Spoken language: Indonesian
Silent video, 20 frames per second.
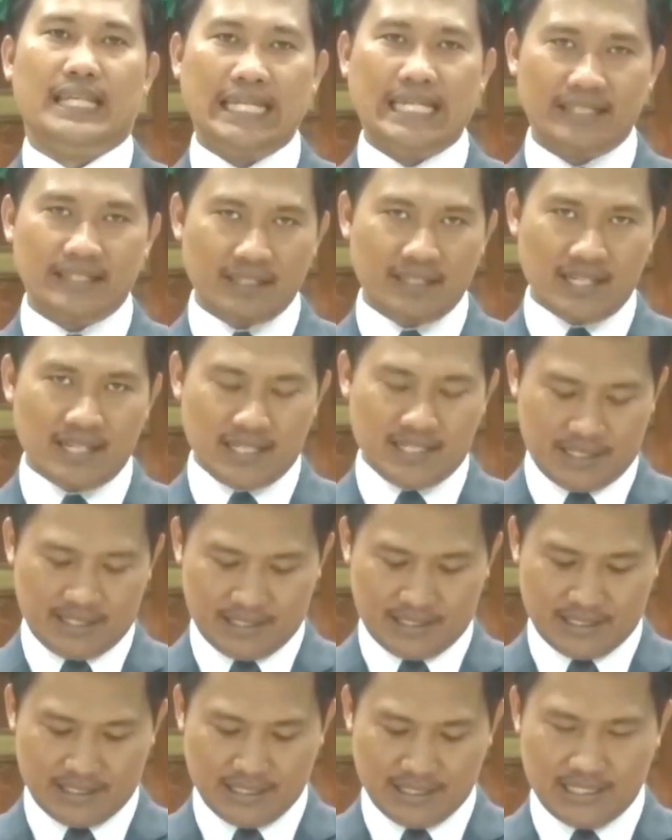
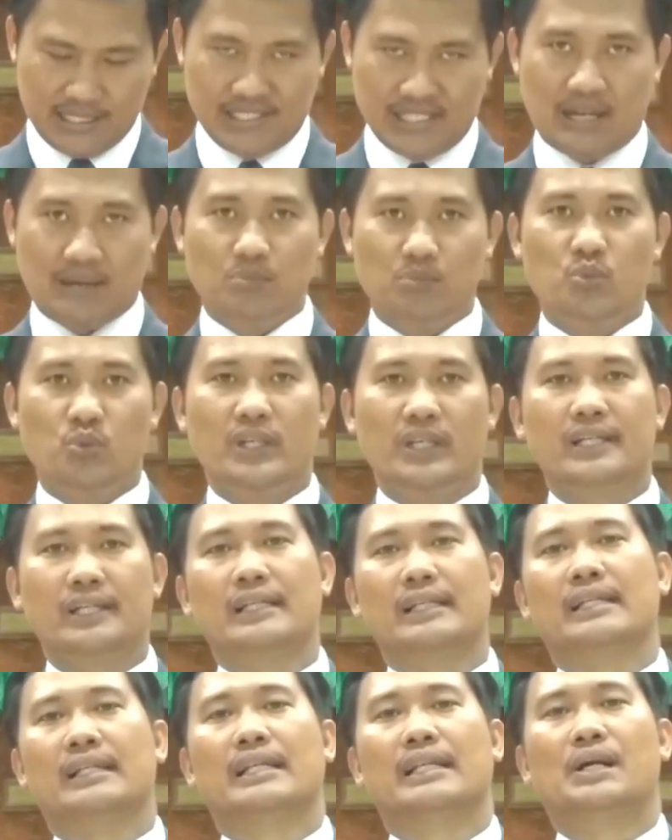Sehingga
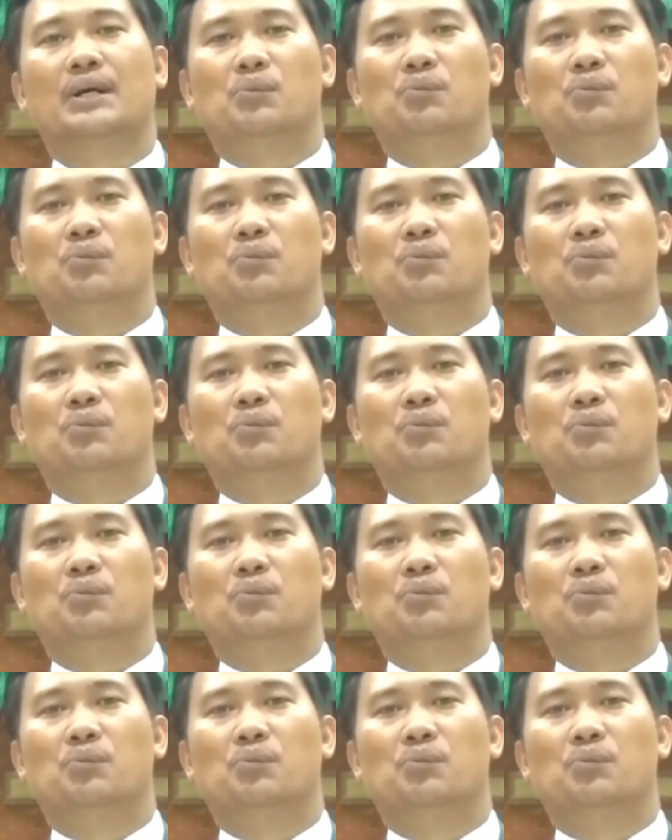Samuel